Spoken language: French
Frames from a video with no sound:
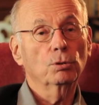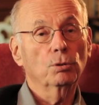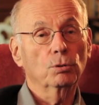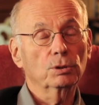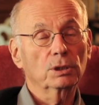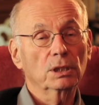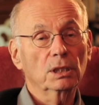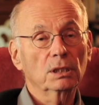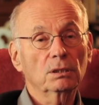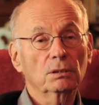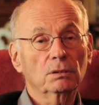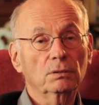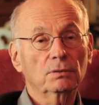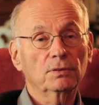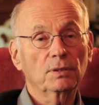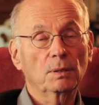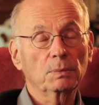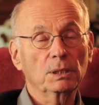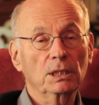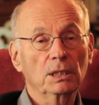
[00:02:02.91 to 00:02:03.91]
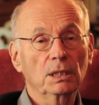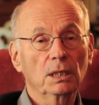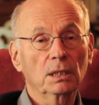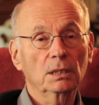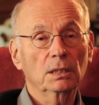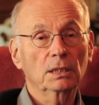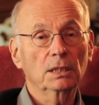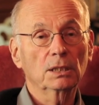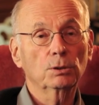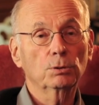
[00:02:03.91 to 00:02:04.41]
le contexte
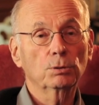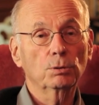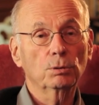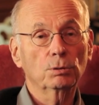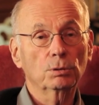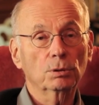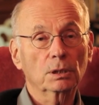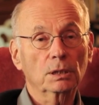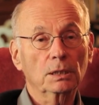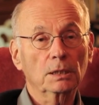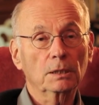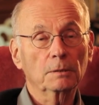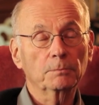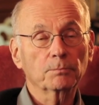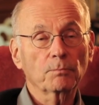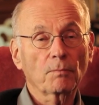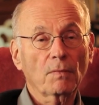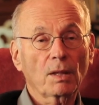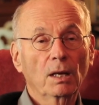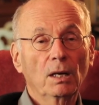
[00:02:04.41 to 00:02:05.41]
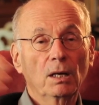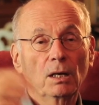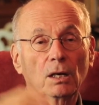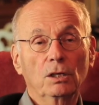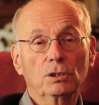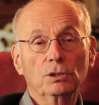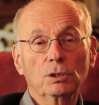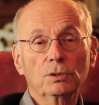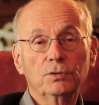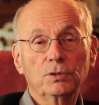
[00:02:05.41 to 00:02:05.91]
familial et culturel.
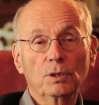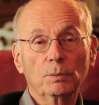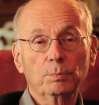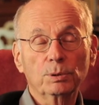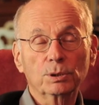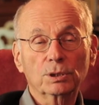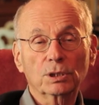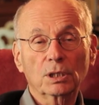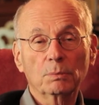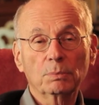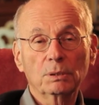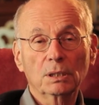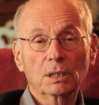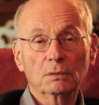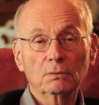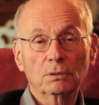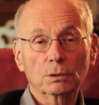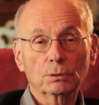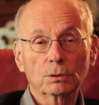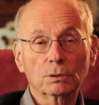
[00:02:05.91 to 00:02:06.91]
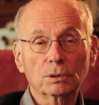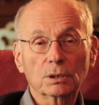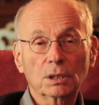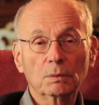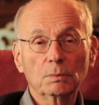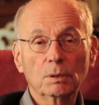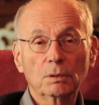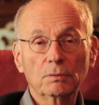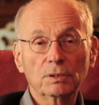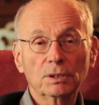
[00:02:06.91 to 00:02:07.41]
Un enfant peut très bien avoir de
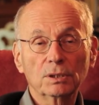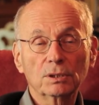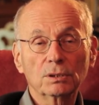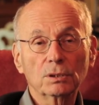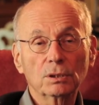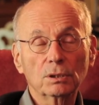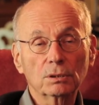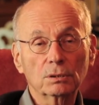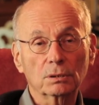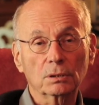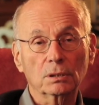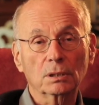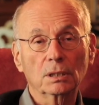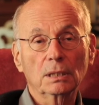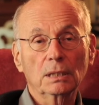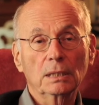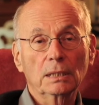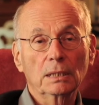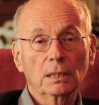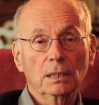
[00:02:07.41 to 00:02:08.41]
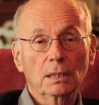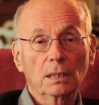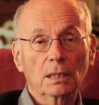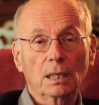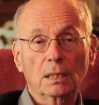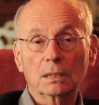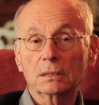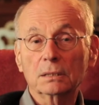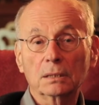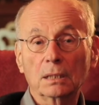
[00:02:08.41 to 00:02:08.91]
très mauvaises notes
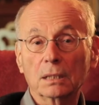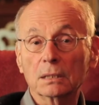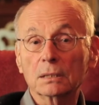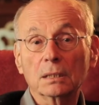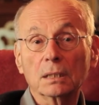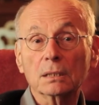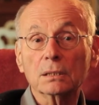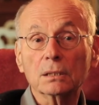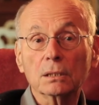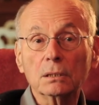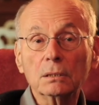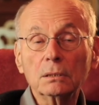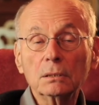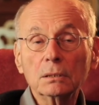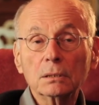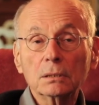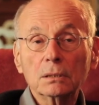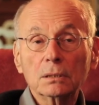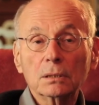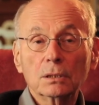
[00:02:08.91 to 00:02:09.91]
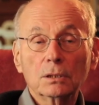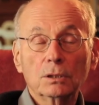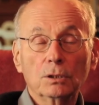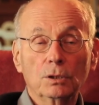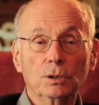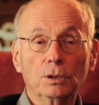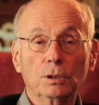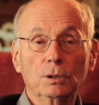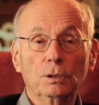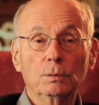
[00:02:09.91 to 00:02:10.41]
à 7 ans
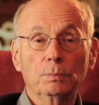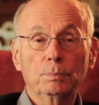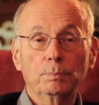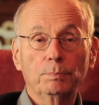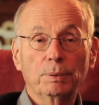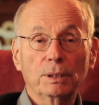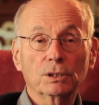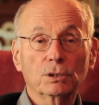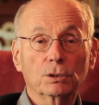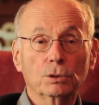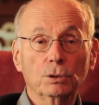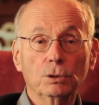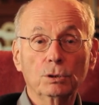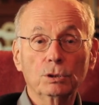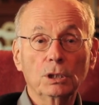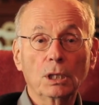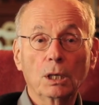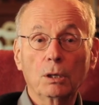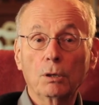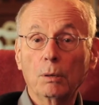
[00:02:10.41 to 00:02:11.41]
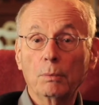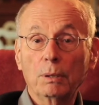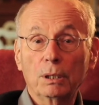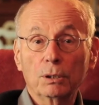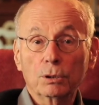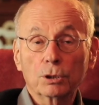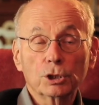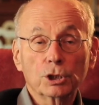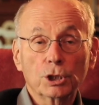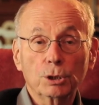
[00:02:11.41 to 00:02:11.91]
euh, parce qu'il y a un
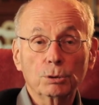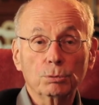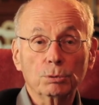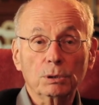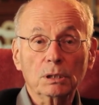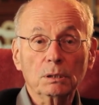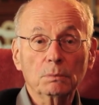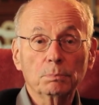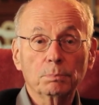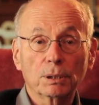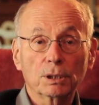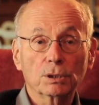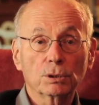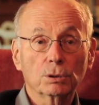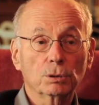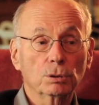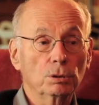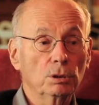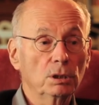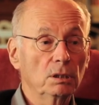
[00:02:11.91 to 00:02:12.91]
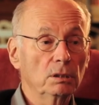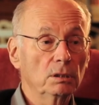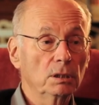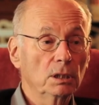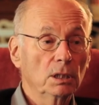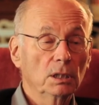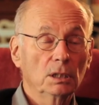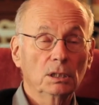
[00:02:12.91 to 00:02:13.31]
malheur chez lui, parce qu'il